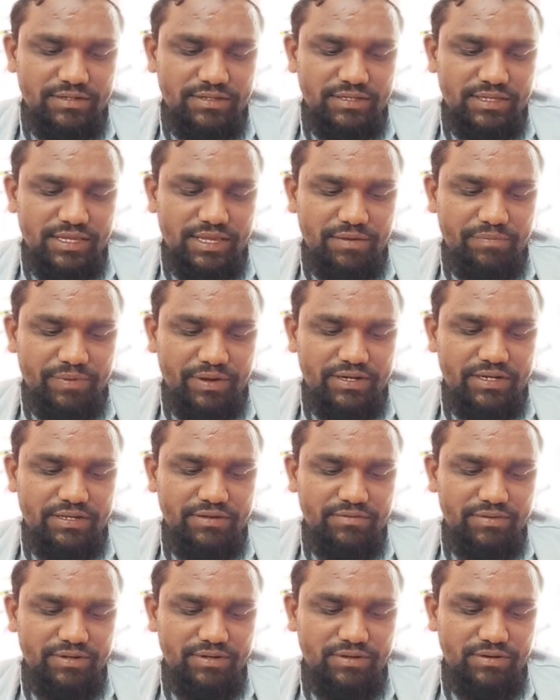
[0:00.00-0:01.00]
இங்கே
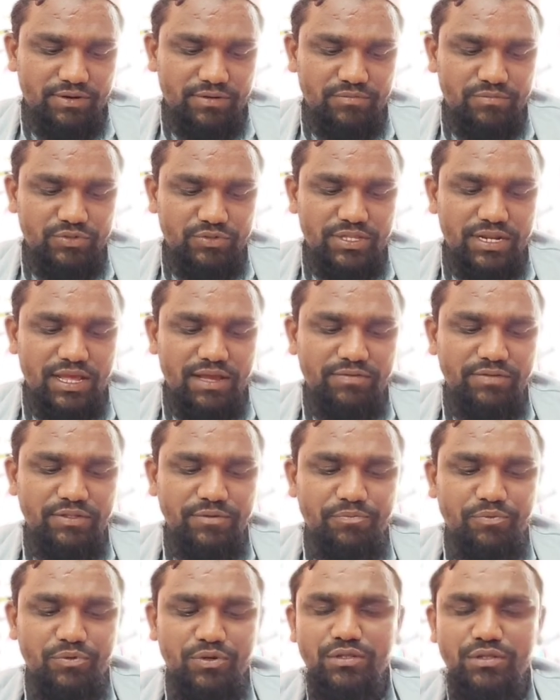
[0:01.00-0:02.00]
பார்க்கவிருக்கிறோம் முதலாவது
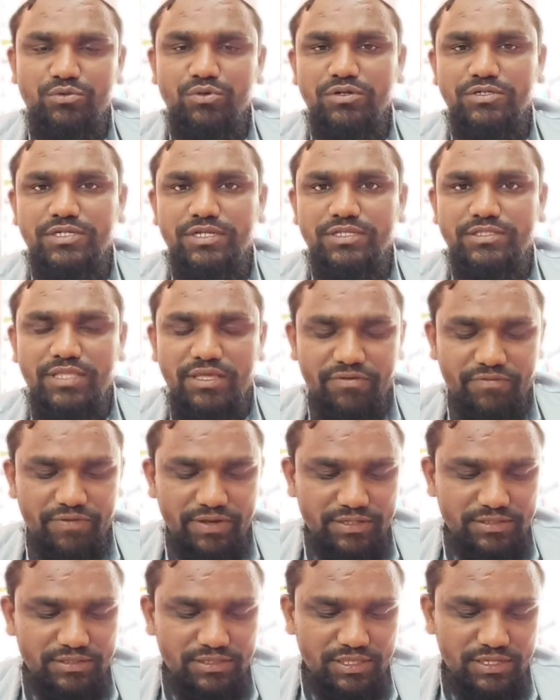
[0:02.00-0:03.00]
புறத்தோற்றத்தை
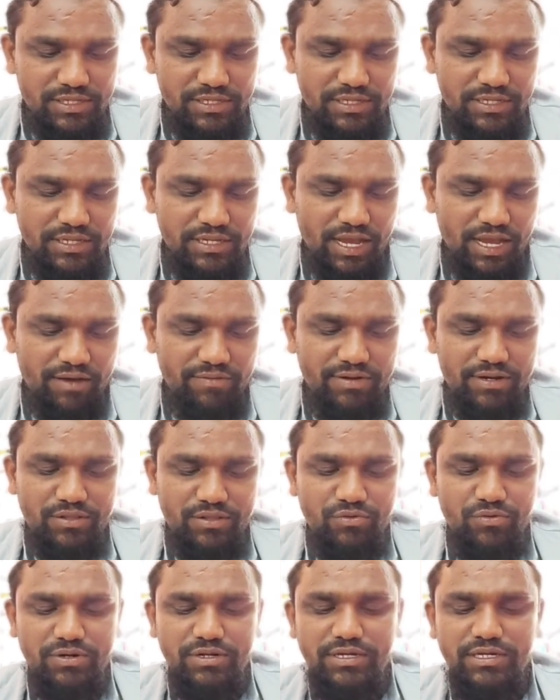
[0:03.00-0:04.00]
வைத்து
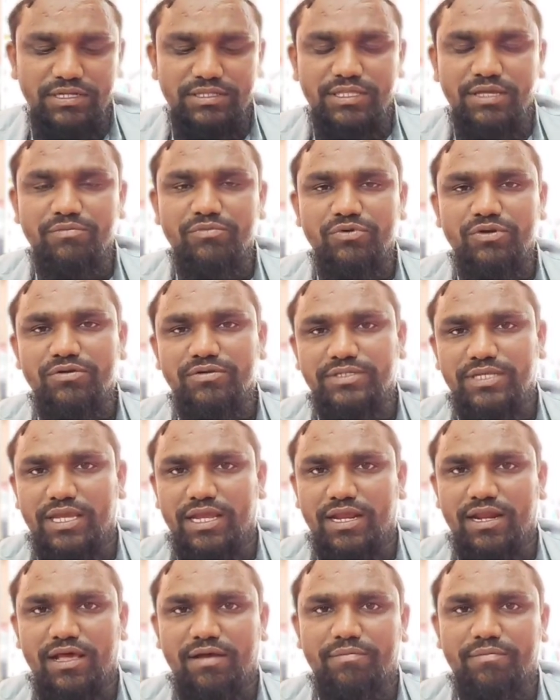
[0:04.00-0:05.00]
அவரது ஒழுக்கத்தை முடிவு
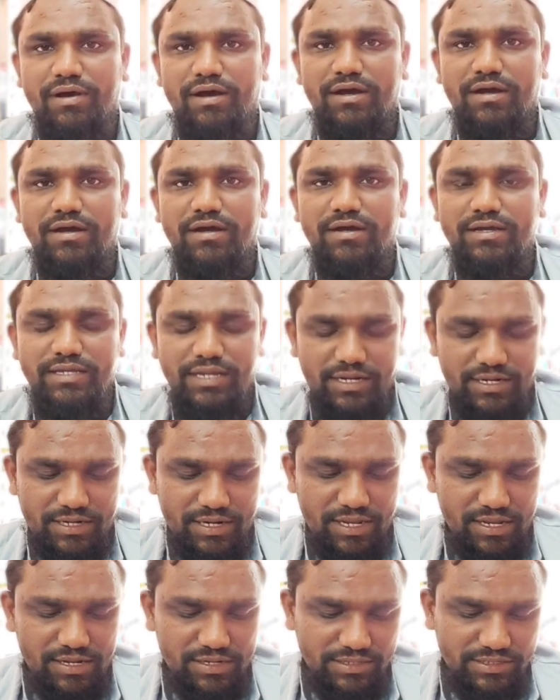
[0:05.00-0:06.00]
செய்யலாமா
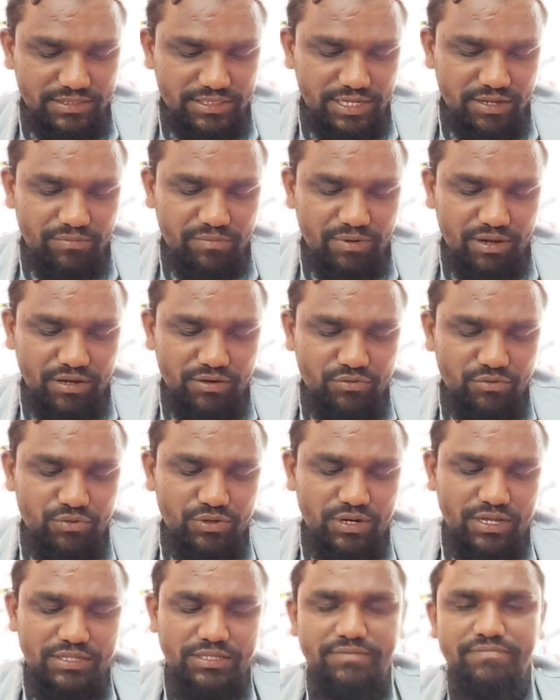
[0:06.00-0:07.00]
என்றால் நிச்சயமாக
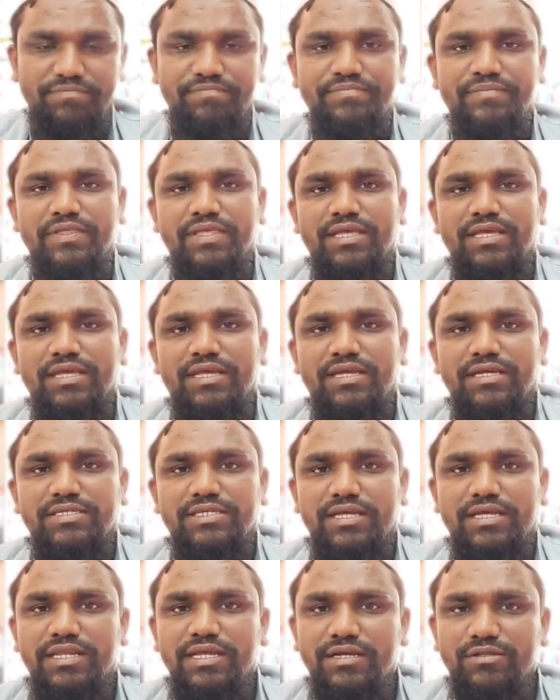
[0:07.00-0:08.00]
கூடாது
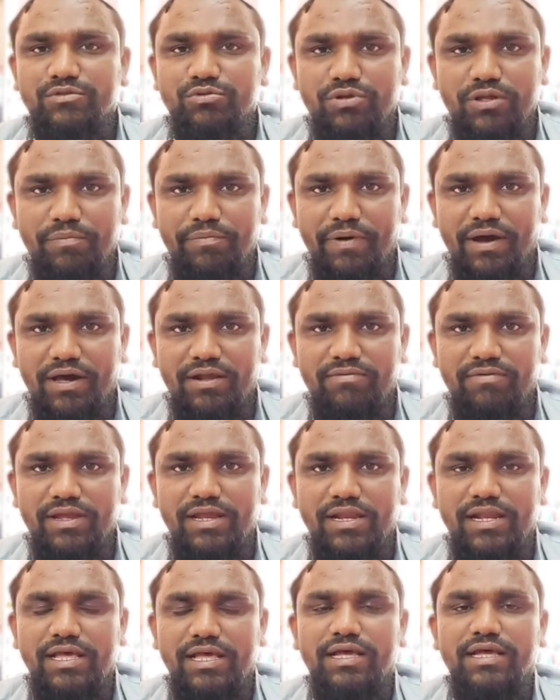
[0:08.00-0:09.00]
சரியத்துடைய
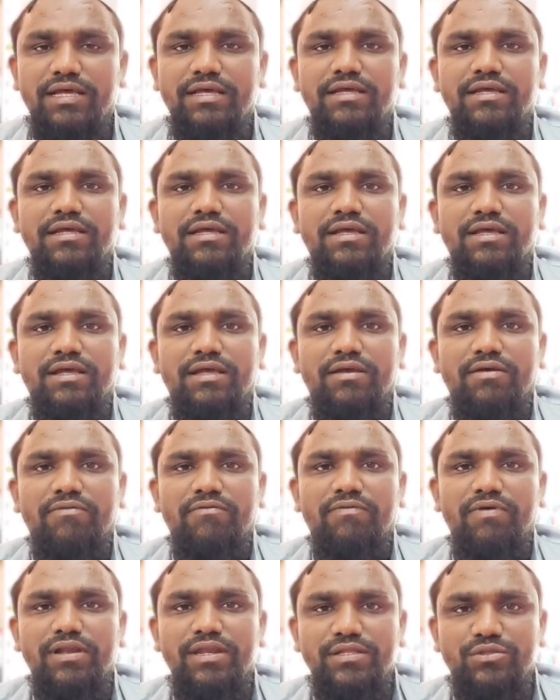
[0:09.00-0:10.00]
பார்வையில்
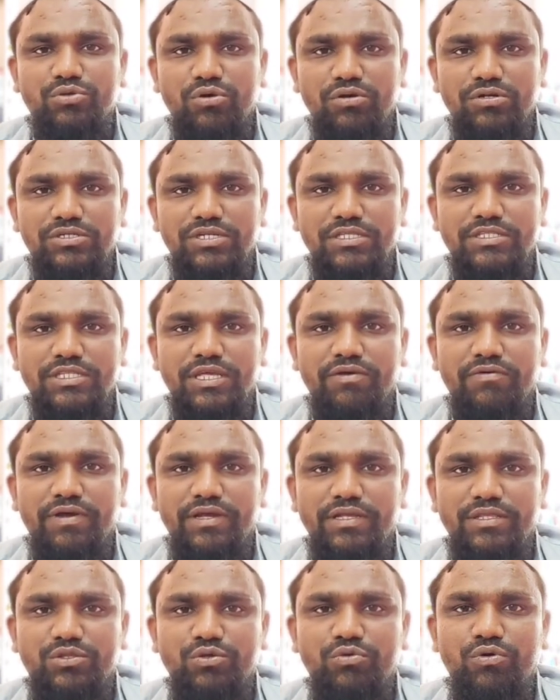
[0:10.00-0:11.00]
வெளித்தோற்றத்தை
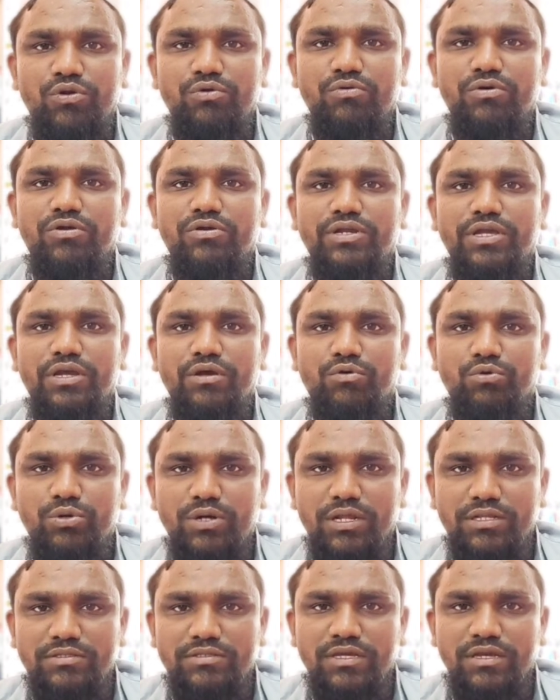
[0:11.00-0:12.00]
வைத்து ஒருவருடைய
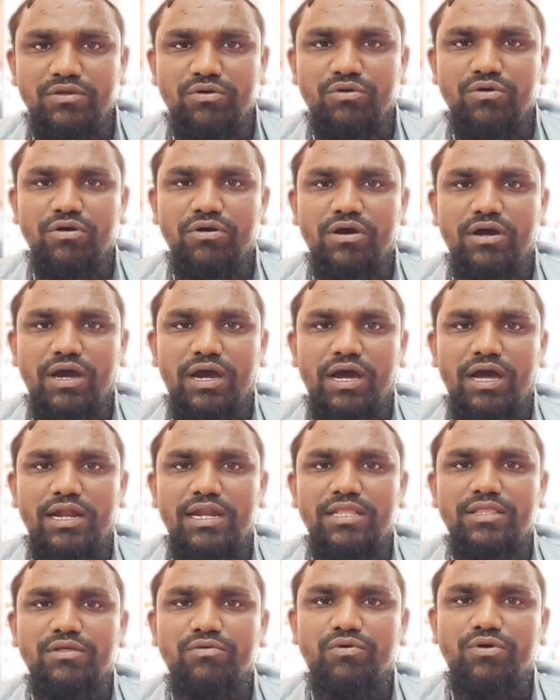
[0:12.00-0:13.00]
குணத்தையோ
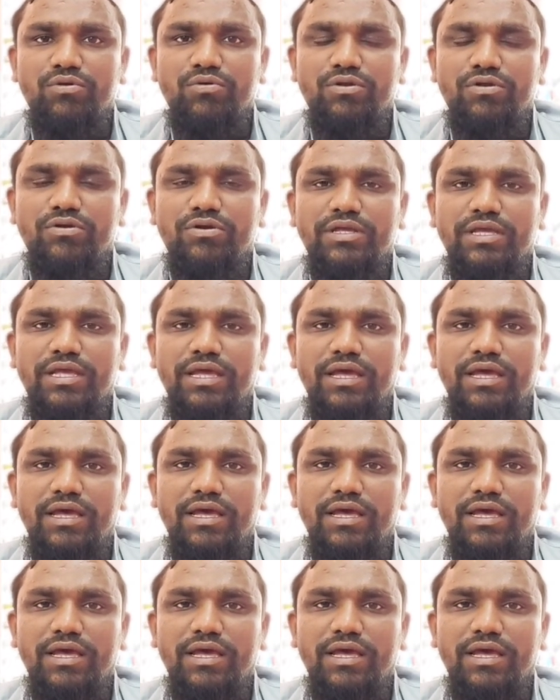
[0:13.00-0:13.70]
அல்லது ஒருவருடைய